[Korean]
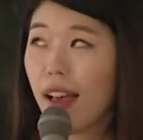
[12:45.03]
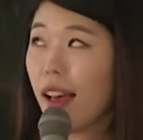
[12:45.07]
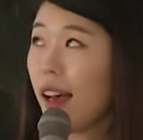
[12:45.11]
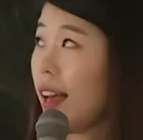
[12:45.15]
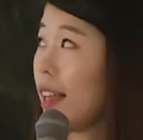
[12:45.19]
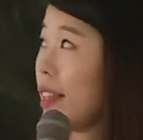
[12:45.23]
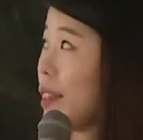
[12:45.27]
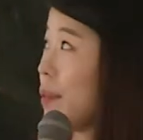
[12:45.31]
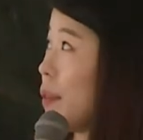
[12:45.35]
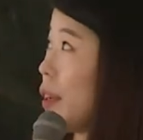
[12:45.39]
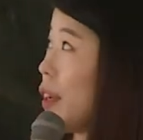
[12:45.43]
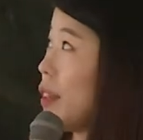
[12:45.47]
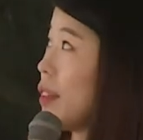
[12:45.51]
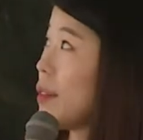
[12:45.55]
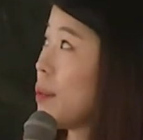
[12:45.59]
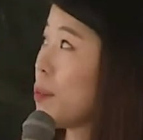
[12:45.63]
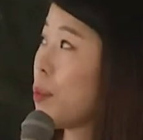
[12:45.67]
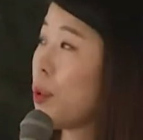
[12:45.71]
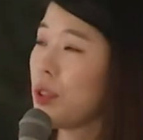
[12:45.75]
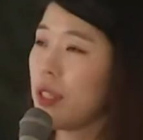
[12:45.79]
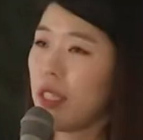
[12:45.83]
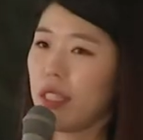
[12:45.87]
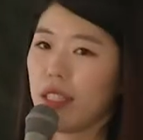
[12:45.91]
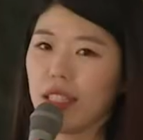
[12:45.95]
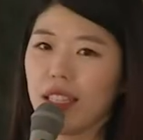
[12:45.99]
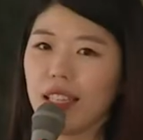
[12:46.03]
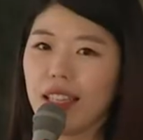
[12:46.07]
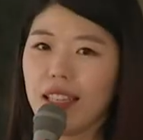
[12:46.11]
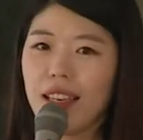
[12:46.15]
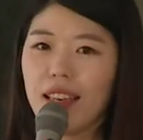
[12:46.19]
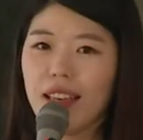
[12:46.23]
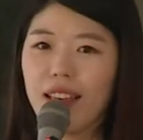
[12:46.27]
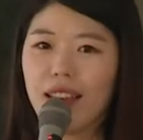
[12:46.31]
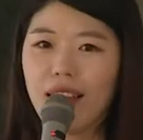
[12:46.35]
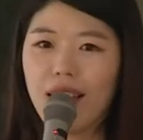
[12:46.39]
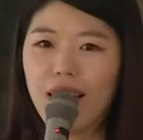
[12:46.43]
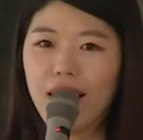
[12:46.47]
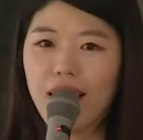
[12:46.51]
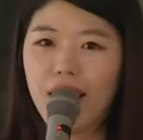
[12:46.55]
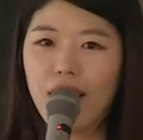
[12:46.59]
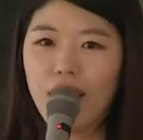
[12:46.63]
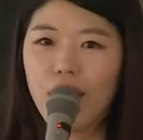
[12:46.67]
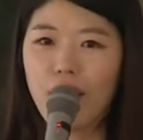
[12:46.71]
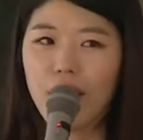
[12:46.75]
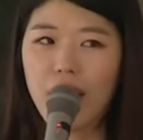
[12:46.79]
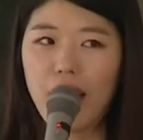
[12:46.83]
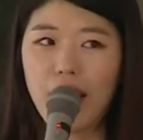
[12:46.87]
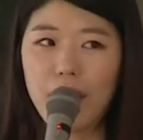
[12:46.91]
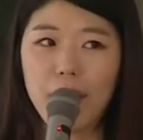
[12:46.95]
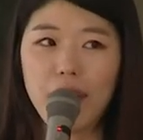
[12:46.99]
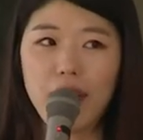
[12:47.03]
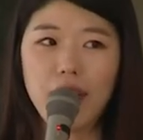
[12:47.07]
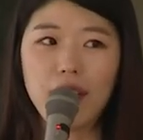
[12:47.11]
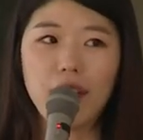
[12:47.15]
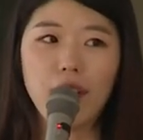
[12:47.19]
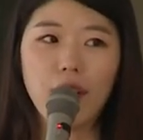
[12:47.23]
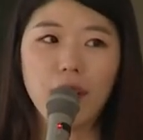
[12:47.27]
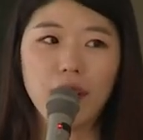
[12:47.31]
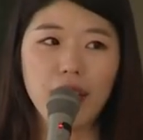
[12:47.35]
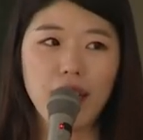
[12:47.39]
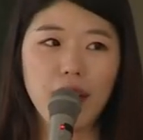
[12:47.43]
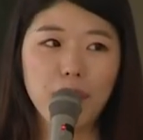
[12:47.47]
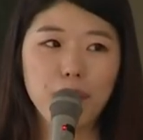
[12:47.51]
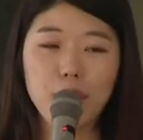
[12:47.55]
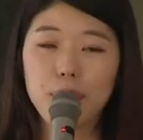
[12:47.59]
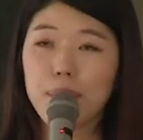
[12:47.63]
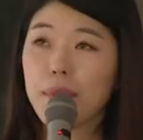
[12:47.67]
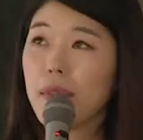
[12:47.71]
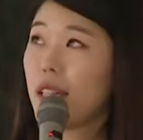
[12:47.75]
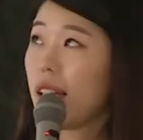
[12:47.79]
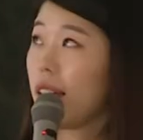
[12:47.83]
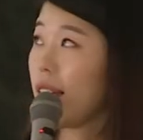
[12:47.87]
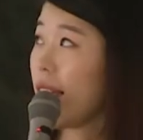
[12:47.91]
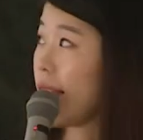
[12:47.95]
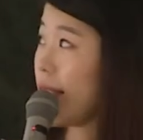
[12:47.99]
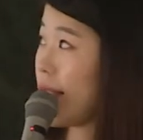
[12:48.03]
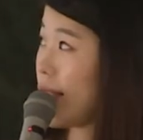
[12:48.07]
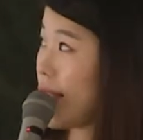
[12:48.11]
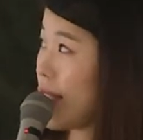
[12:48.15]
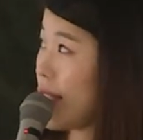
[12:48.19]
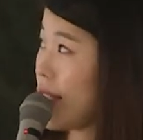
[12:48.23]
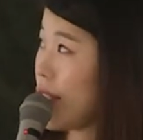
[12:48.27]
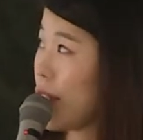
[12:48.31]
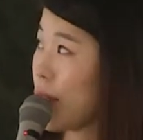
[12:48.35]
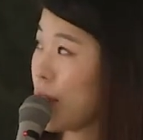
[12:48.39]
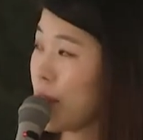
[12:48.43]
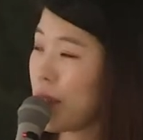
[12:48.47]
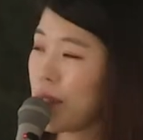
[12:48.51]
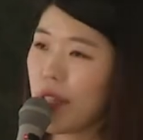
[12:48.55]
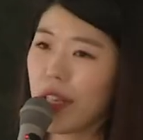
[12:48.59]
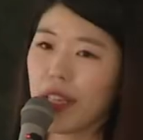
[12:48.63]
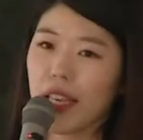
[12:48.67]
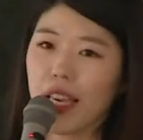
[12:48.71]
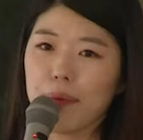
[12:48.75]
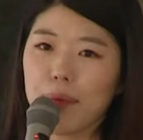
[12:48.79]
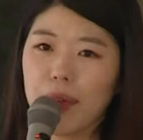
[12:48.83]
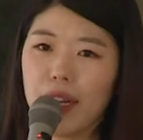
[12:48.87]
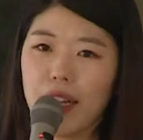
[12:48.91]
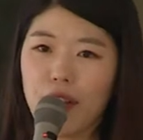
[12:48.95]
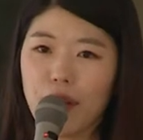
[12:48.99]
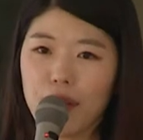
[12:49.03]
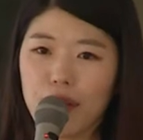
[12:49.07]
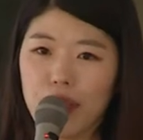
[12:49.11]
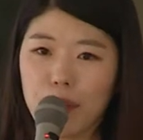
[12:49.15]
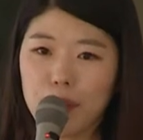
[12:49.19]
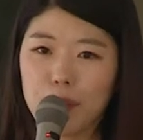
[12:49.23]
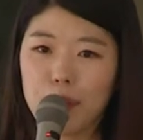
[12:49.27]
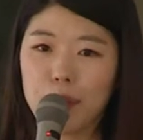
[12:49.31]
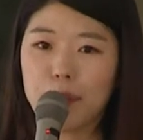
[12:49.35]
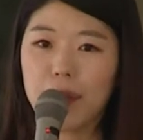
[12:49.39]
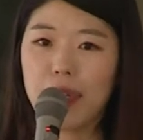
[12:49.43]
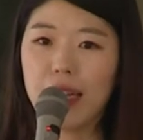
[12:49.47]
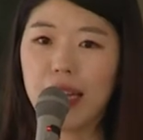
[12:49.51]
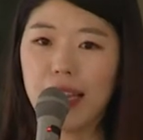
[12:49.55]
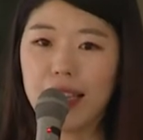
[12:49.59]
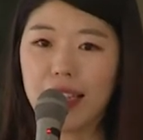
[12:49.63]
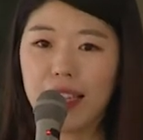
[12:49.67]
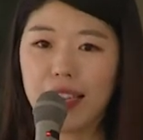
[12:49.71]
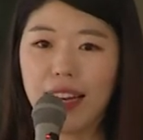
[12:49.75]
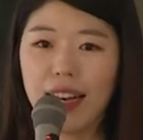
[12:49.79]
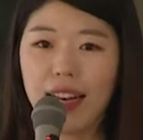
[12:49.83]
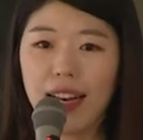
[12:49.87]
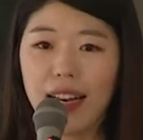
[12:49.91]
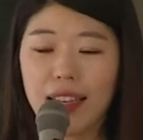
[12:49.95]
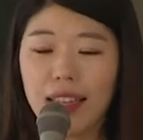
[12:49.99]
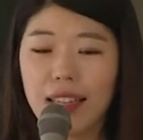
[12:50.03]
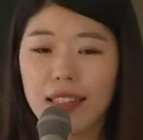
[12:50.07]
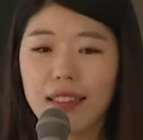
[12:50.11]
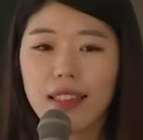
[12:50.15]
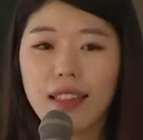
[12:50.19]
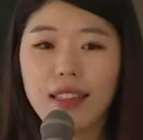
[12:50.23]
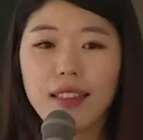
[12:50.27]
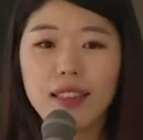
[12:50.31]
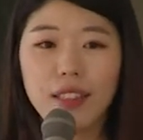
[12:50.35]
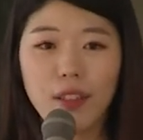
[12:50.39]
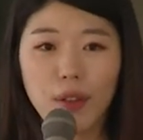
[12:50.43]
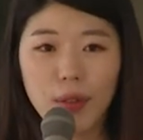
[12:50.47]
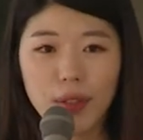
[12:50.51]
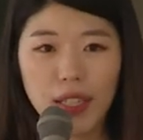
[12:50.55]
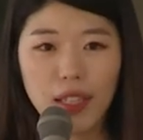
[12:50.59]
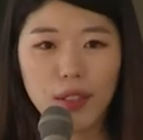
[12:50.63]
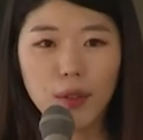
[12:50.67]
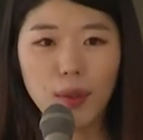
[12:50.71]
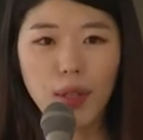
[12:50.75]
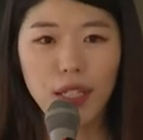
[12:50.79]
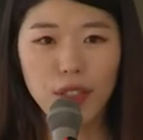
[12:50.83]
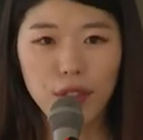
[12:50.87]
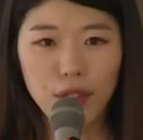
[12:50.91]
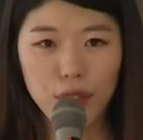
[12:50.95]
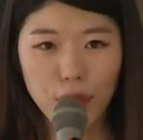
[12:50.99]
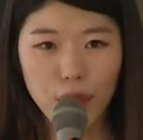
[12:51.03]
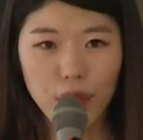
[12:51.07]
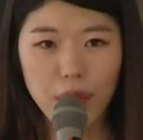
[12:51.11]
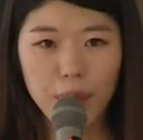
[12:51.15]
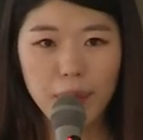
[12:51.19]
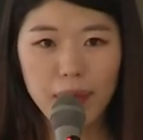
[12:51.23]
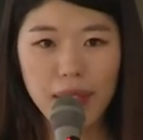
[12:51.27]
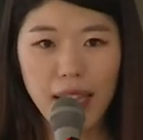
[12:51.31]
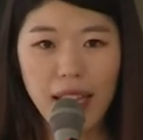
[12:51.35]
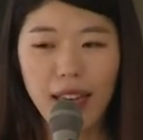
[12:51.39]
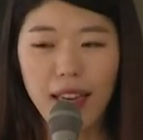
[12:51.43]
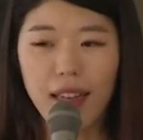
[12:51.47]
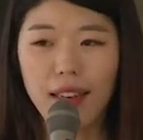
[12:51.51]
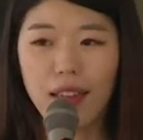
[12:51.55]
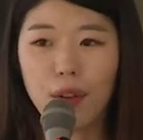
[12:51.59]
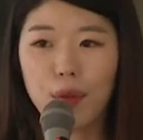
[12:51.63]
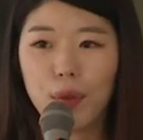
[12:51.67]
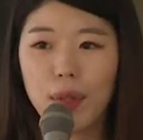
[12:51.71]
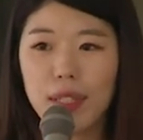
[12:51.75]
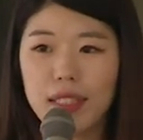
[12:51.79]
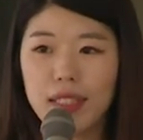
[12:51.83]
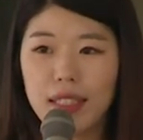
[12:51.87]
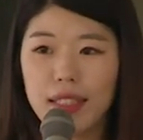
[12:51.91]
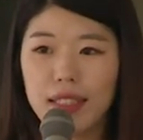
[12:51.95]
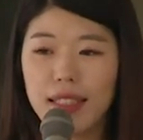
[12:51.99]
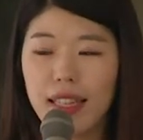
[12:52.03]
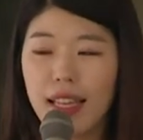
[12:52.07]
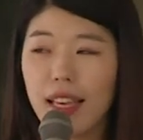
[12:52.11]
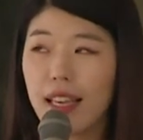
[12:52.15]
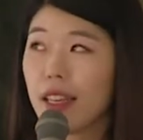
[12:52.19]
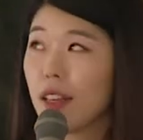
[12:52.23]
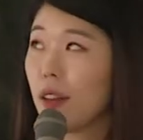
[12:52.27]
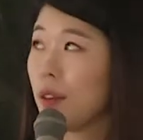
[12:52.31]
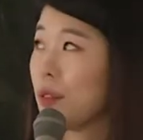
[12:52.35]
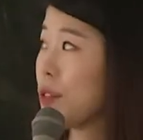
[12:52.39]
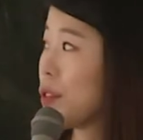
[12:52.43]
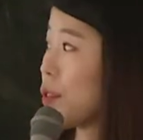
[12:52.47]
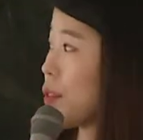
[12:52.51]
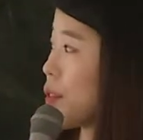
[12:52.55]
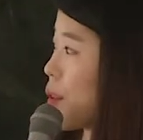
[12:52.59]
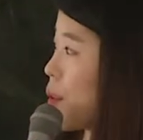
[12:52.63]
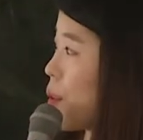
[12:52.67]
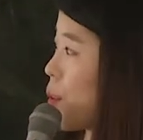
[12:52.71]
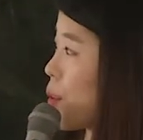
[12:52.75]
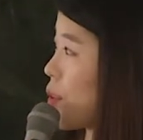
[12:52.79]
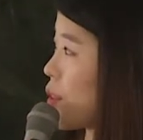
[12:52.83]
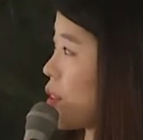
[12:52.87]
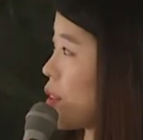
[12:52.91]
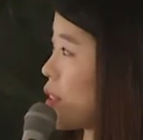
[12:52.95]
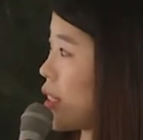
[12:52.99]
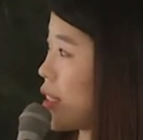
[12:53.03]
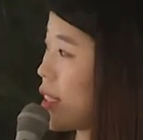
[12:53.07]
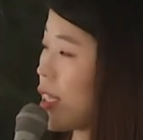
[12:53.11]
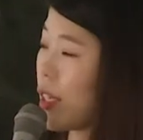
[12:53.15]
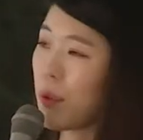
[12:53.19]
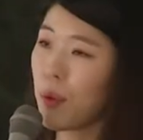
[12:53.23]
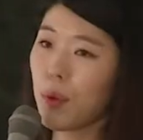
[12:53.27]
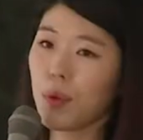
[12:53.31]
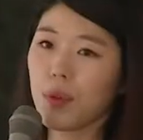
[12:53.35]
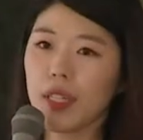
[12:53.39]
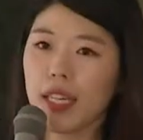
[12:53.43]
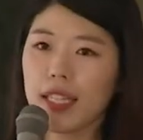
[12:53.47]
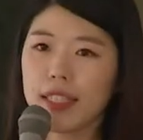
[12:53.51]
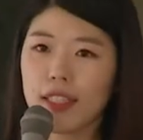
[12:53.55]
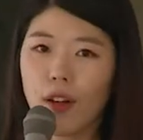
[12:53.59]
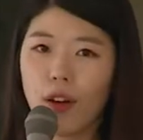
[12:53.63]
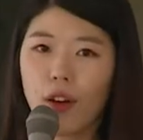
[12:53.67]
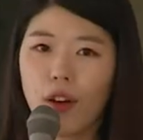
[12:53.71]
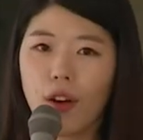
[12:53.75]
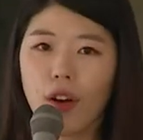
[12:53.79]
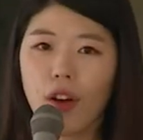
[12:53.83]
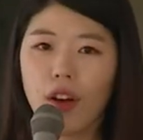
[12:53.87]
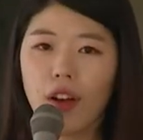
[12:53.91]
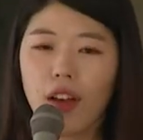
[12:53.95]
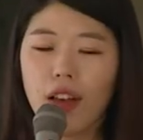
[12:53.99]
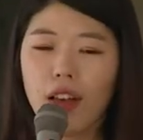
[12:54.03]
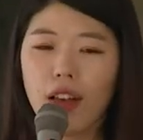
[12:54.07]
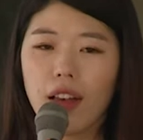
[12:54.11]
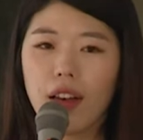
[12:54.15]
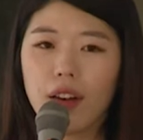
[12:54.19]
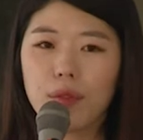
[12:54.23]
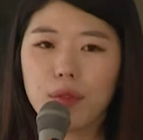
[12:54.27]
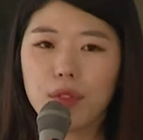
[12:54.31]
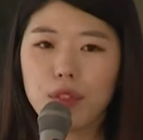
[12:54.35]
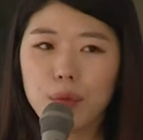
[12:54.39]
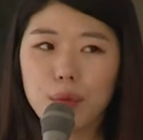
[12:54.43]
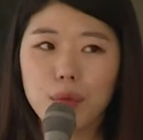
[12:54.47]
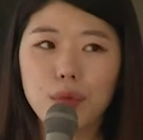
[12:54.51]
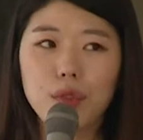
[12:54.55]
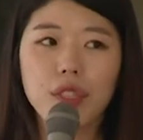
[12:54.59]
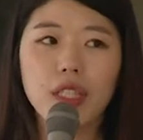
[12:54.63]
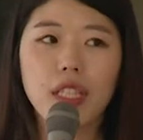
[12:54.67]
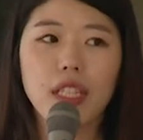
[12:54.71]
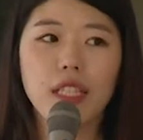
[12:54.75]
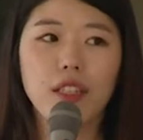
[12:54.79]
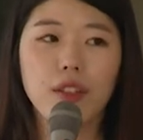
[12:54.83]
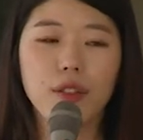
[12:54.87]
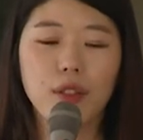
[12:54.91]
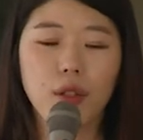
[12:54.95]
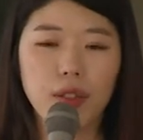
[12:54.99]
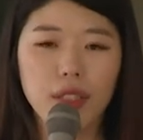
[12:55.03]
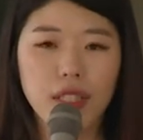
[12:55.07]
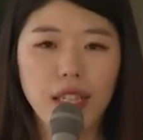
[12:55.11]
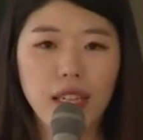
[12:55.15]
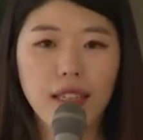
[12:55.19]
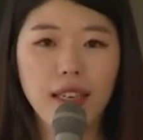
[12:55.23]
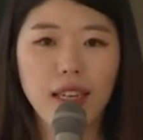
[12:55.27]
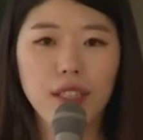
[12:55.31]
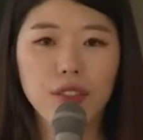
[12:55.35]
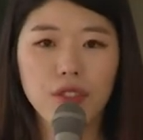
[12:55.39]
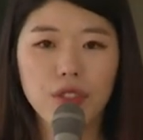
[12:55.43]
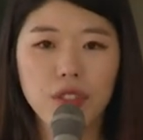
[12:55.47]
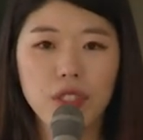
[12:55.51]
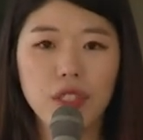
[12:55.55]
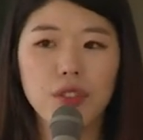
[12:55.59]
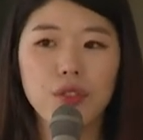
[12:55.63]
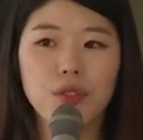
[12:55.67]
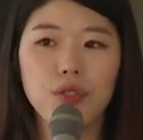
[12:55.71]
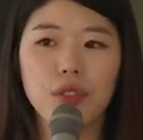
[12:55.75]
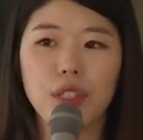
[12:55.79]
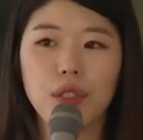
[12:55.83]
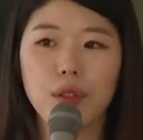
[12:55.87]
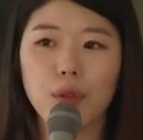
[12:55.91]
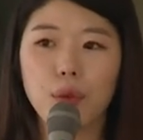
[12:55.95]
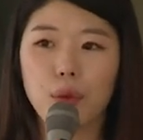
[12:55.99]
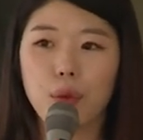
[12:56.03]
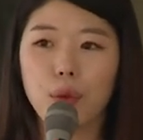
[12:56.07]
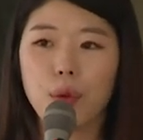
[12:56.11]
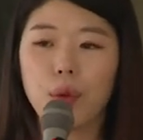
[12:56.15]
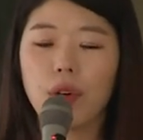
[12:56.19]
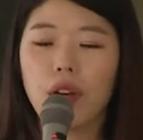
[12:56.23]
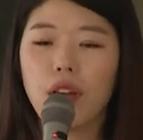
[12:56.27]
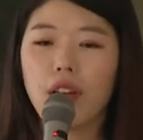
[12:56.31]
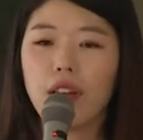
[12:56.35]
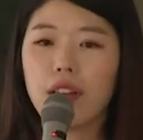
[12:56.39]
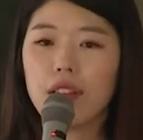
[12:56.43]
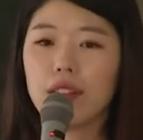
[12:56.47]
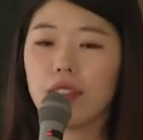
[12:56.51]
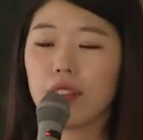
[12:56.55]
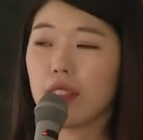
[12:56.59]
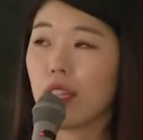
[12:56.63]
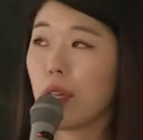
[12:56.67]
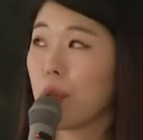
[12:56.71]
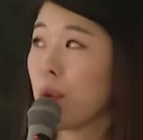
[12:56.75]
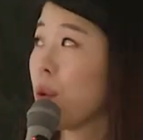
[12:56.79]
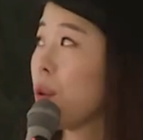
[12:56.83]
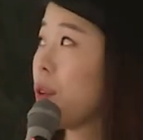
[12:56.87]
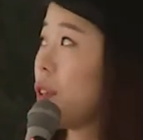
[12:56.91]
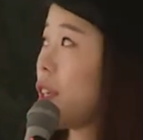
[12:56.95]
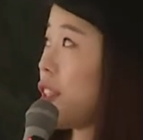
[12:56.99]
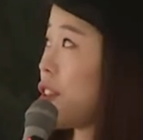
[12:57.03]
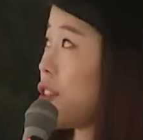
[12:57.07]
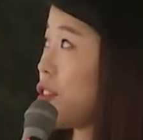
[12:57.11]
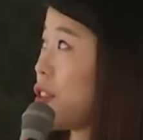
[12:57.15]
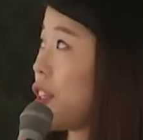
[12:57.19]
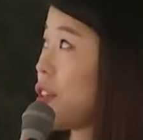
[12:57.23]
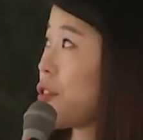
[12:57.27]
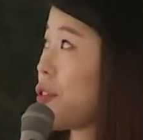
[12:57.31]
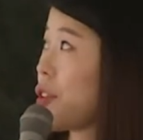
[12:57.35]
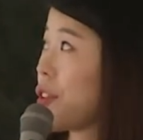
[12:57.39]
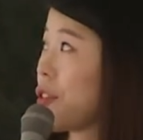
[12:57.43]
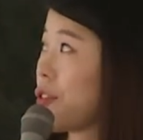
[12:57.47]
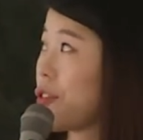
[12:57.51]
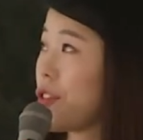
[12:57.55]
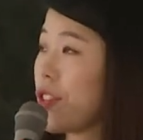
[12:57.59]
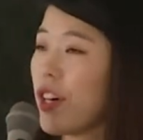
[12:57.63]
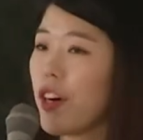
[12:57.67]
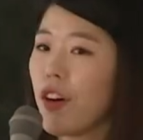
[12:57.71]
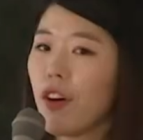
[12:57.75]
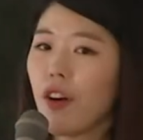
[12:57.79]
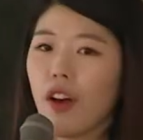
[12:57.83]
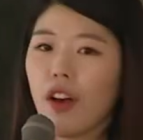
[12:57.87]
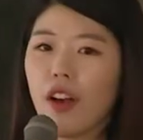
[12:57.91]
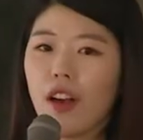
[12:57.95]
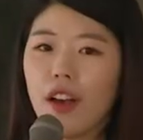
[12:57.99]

아니면 본인이 어, 개발 역량뿐만 엔지니어로서의 개발 역량뿐만 아니라 아키텍트 역량도 갖추고 싶다라고 했을 때 이런 교육들을 제공을 해서 충분히 그런 역량을 갖추실 수 있도록 제공을 해드리고 있고요.